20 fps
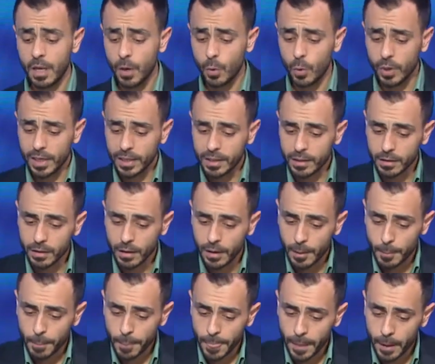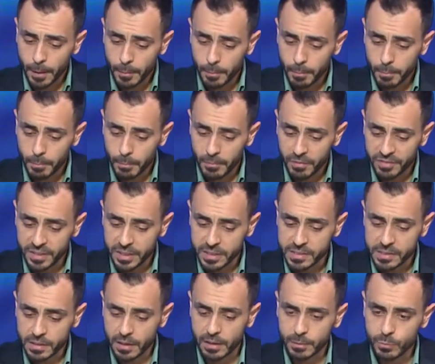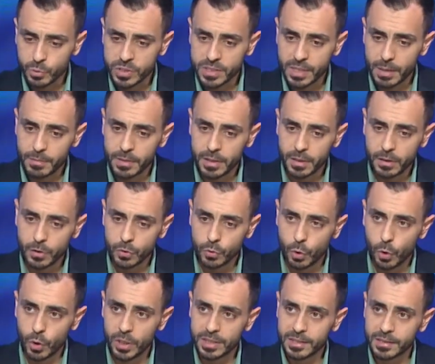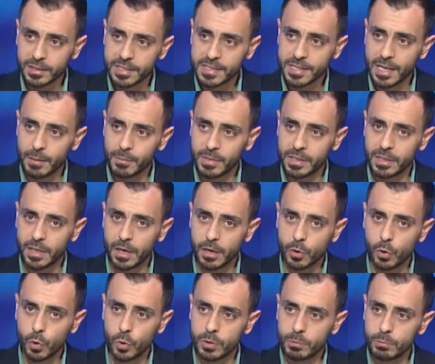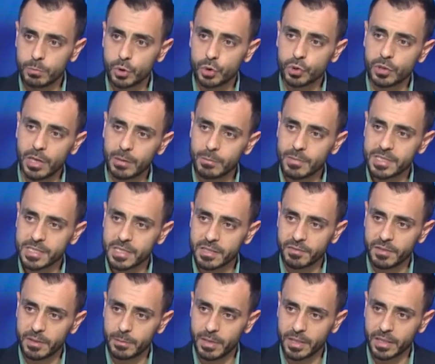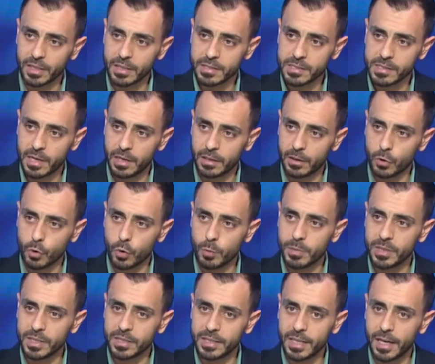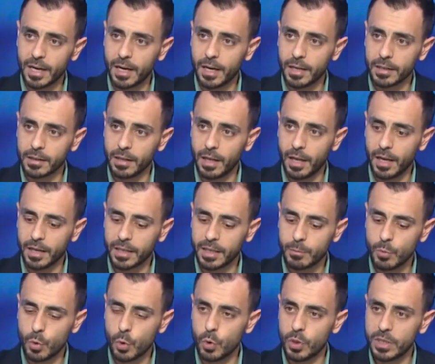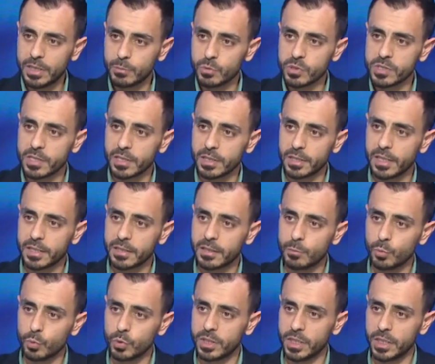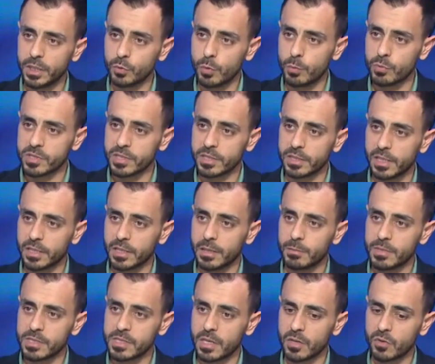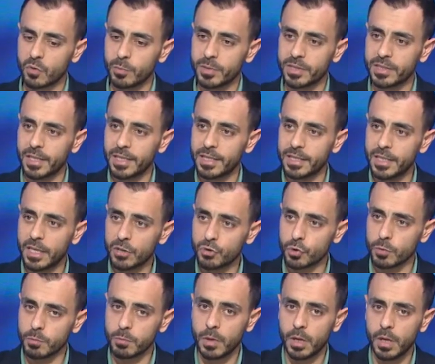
ولكن في اصرار مستمر انه هول ال9 مليار هول مش للمصرف المركزي على الرغم من ادعاءات الحاكم هول مصريات المودعين ومصريات المصارف وبالتالي يجب